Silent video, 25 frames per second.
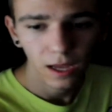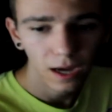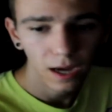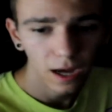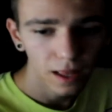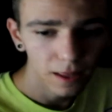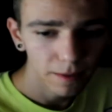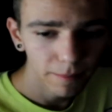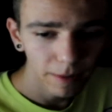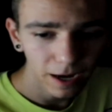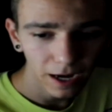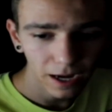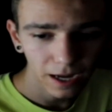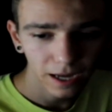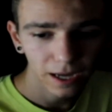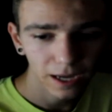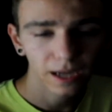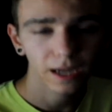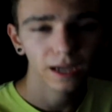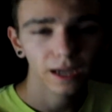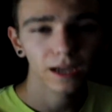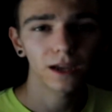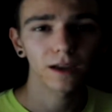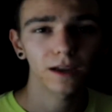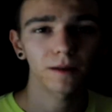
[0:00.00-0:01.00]
Además
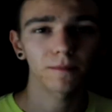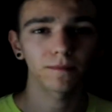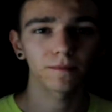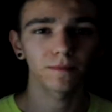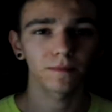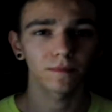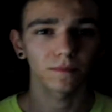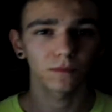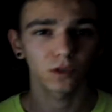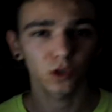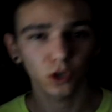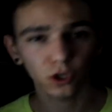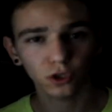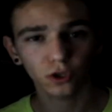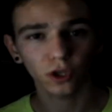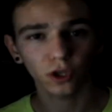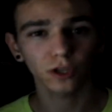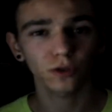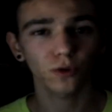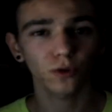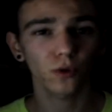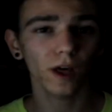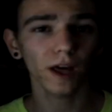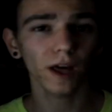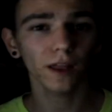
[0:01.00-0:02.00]
que yo estoy
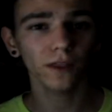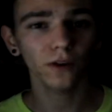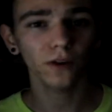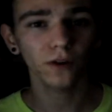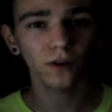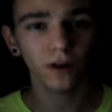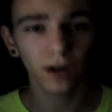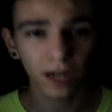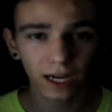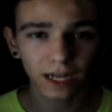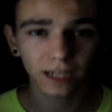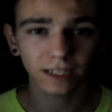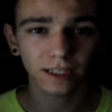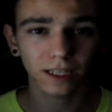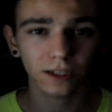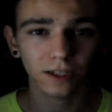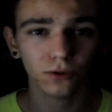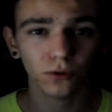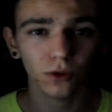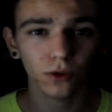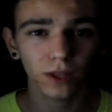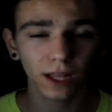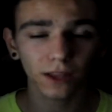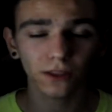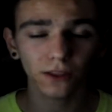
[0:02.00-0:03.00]
estudiando, él está
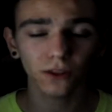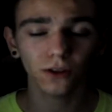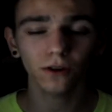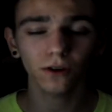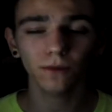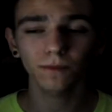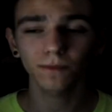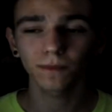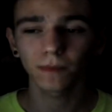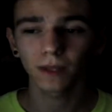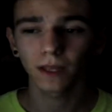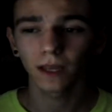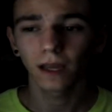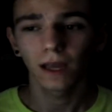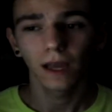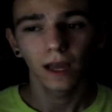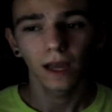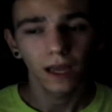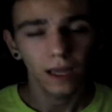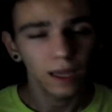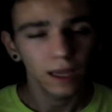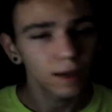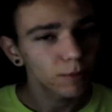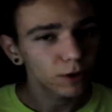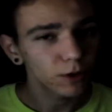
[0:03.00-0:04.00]
estudiando.
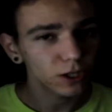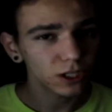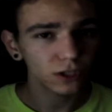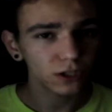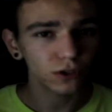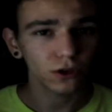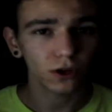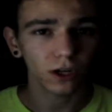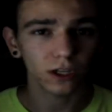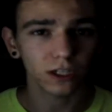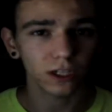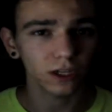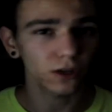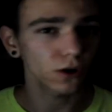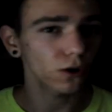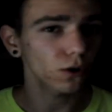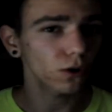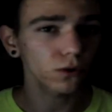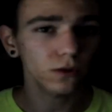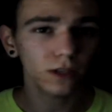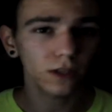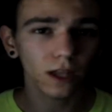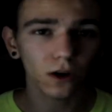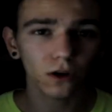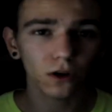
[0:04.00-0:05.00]
Y pues eso, que se nos
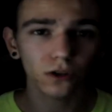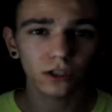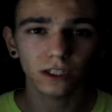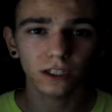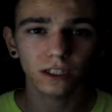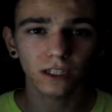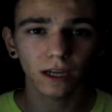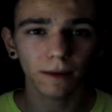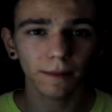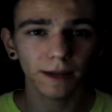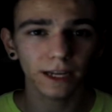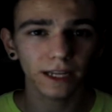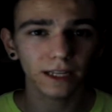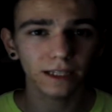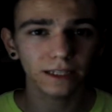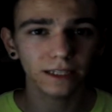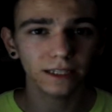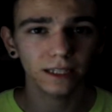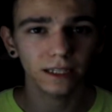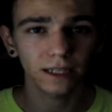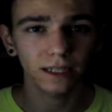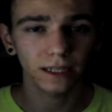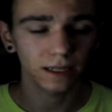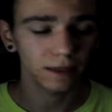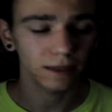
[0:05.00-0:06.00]
juntan los exámenes
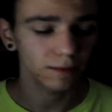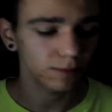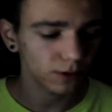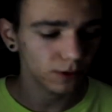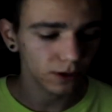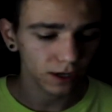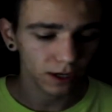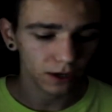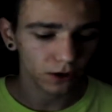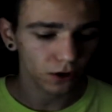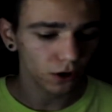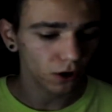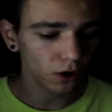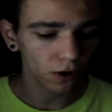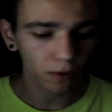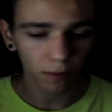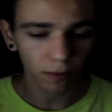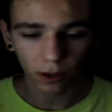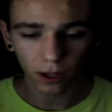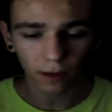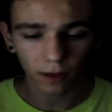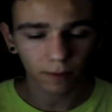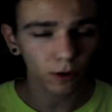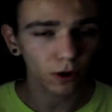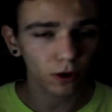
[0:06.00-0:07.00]
y pues no
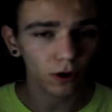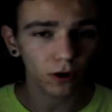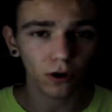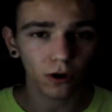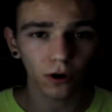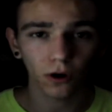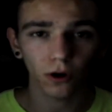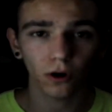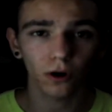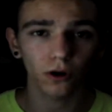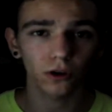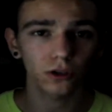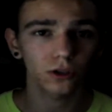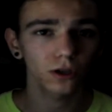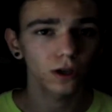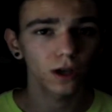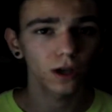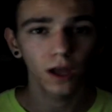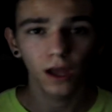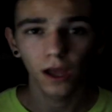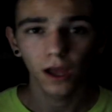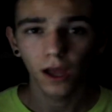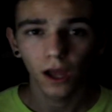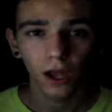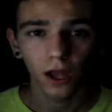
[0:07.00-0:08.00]
podemos,
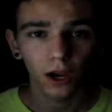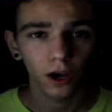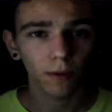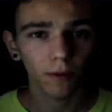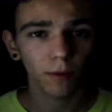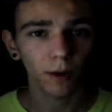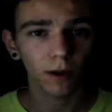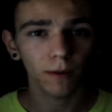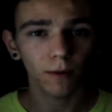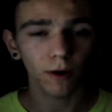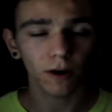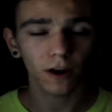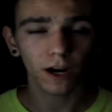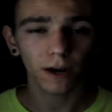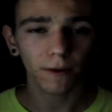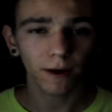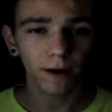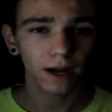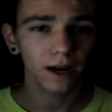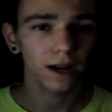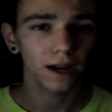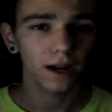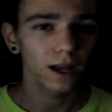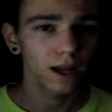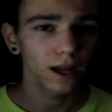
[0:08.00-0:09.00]
no podemos
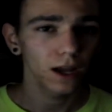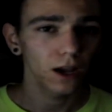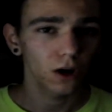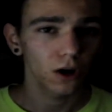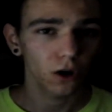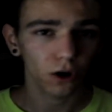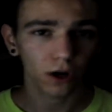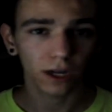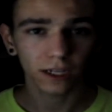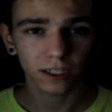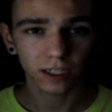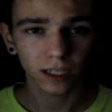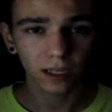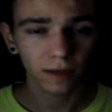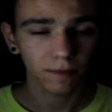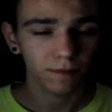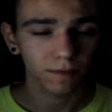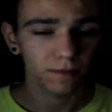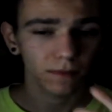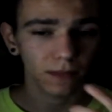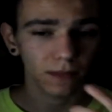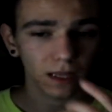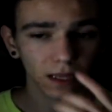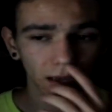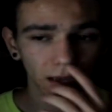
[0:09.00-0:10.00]
grabar. Lo que sí,
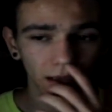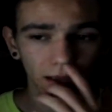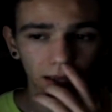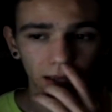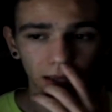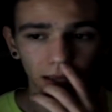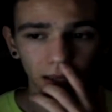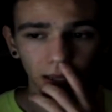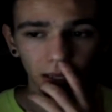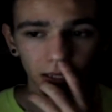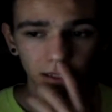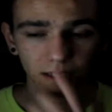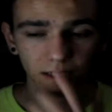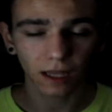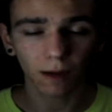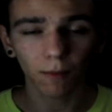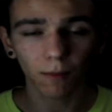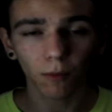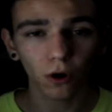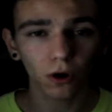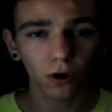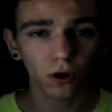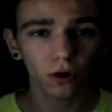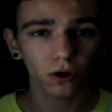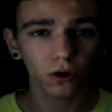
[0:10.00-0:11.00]
que
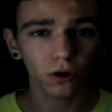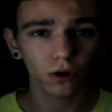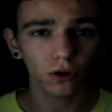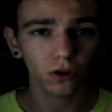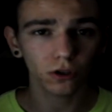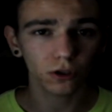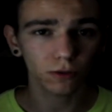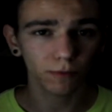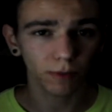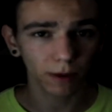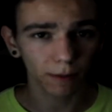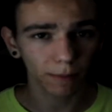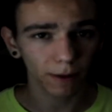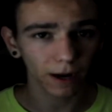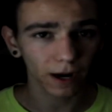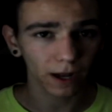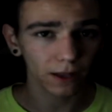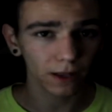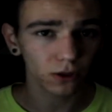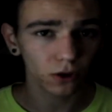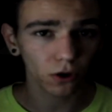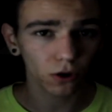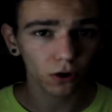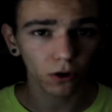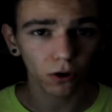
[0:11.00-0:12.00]
estamos
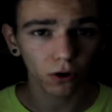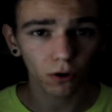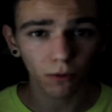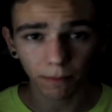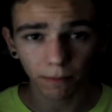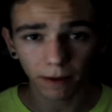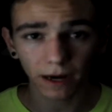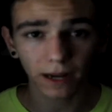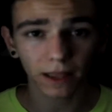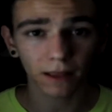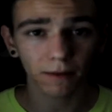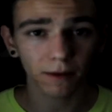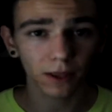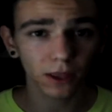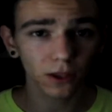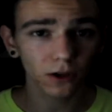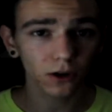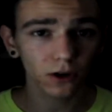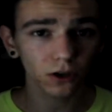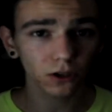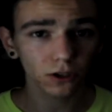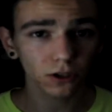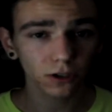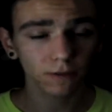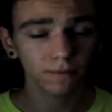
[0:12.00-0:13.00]
preparando un par de
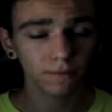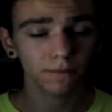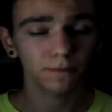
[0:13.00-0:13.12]
vídeos.